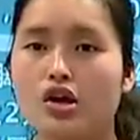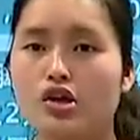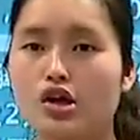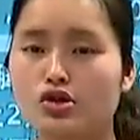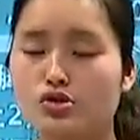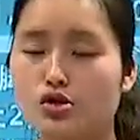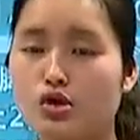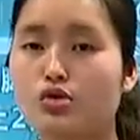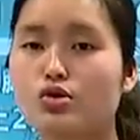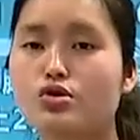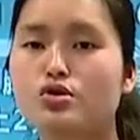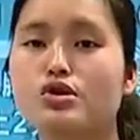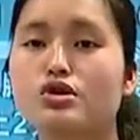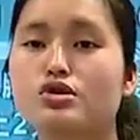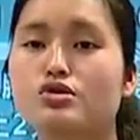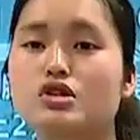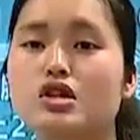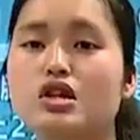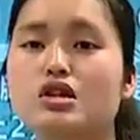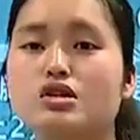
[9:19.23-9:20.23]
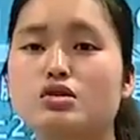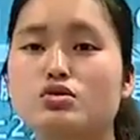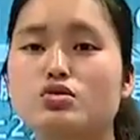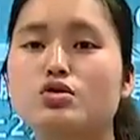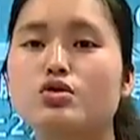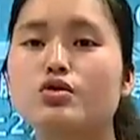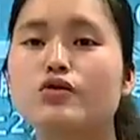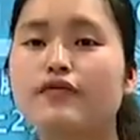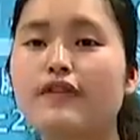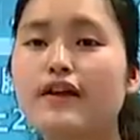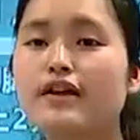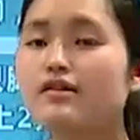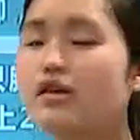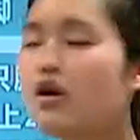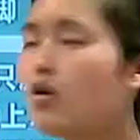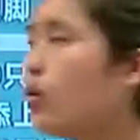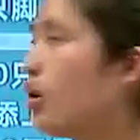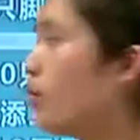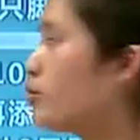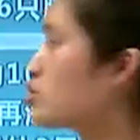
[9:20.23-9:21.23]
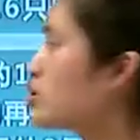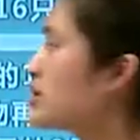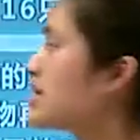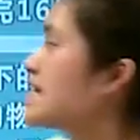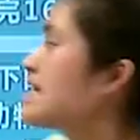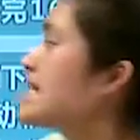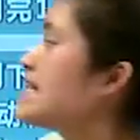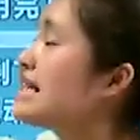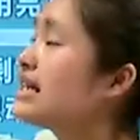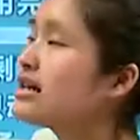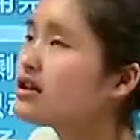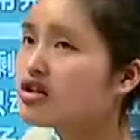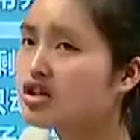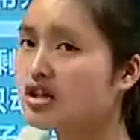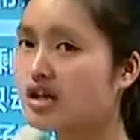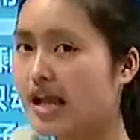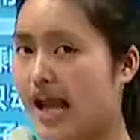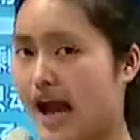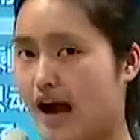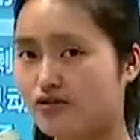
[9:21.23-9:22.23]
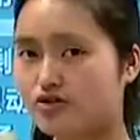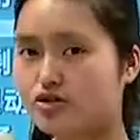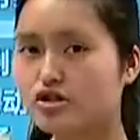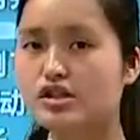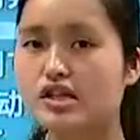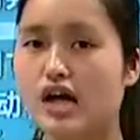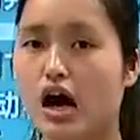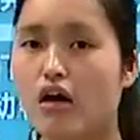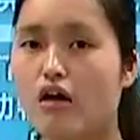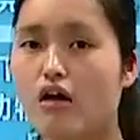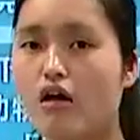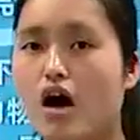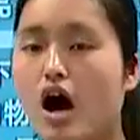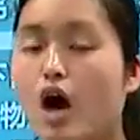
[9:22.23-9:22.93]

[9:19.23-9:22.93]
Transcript: 要学会去进行区分。我们说鸡是两只脚，